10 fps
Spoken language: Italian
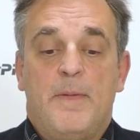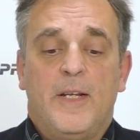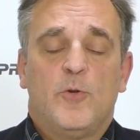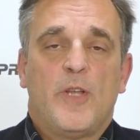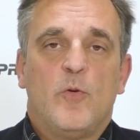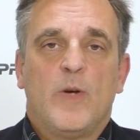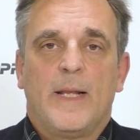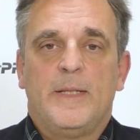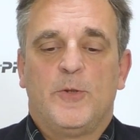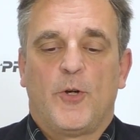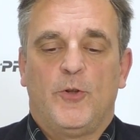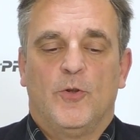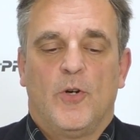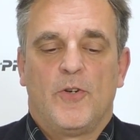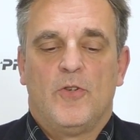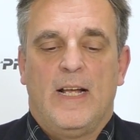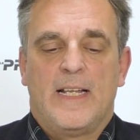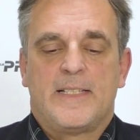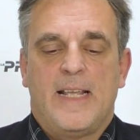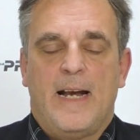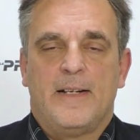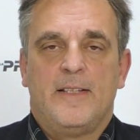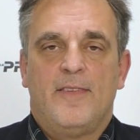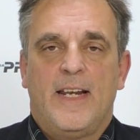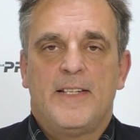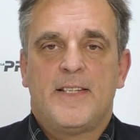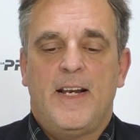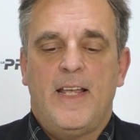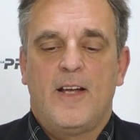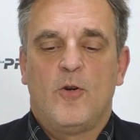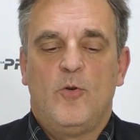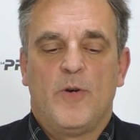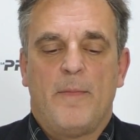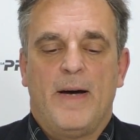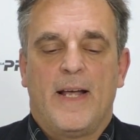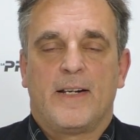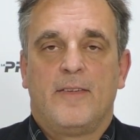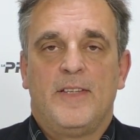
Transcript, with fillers: per chiudere un gradito ritorno alla Schierana di Varese, riecco il Luna Park.